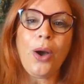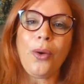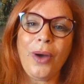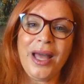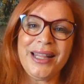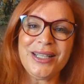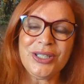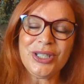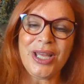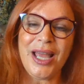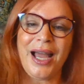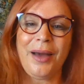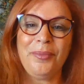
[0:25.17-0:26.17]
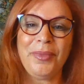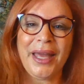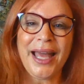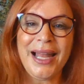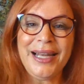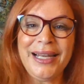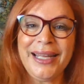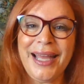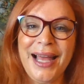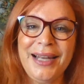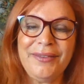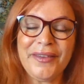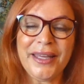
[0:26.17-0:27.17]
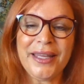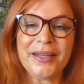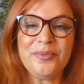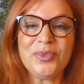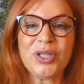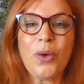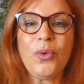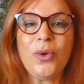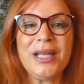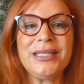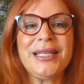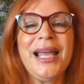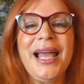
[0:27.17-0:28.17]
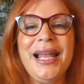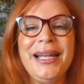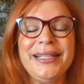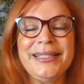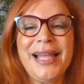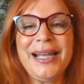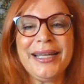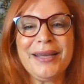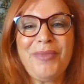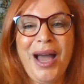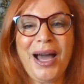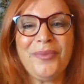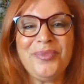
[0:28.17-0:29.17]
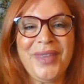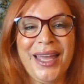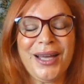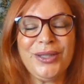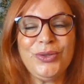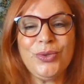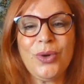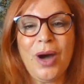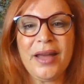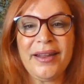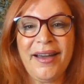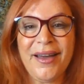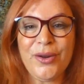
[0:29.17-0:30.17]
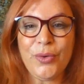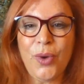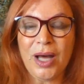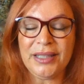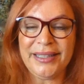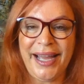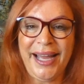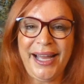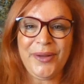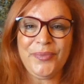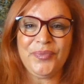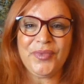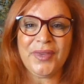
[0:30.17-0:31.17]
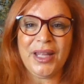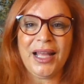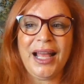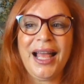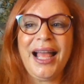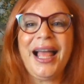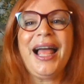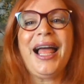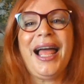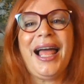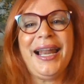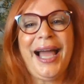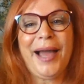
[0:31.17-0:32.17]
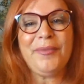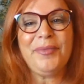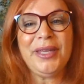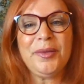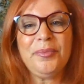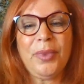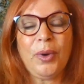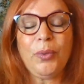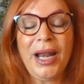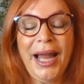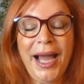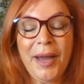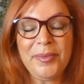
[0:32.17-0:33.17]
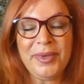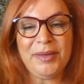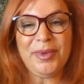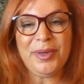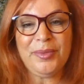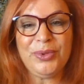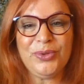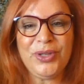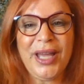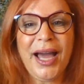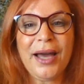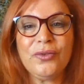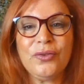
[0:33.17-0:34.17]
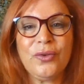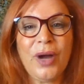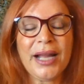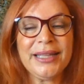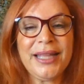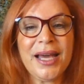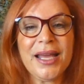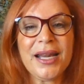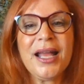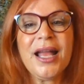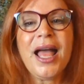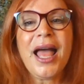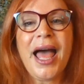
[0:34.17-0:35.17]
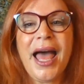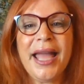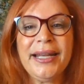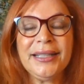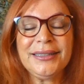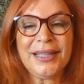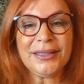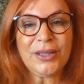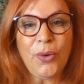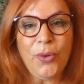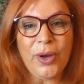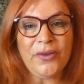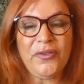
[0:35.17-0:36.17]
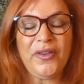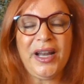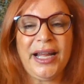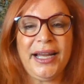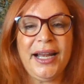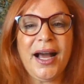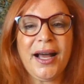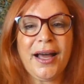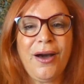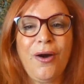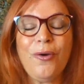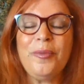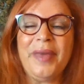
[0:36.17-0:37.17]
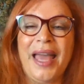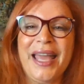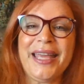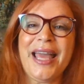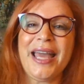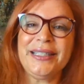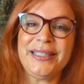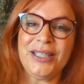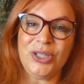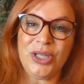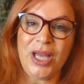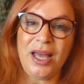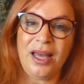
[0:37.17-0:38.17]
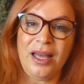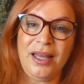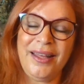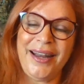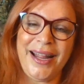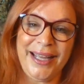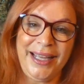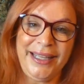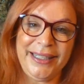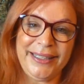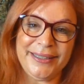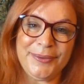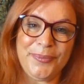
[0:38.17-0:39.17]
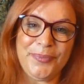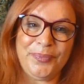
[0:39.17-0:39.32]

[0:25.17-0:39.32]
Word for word: وهذا الشيء عم بخلي الفكر مشوش لذلك ما عم تاخدوا قرار واضح الحبيب والحبيبة بدهم يعرفوا أكثر أين التطور في العلاقة وبأي اتجاه رايحين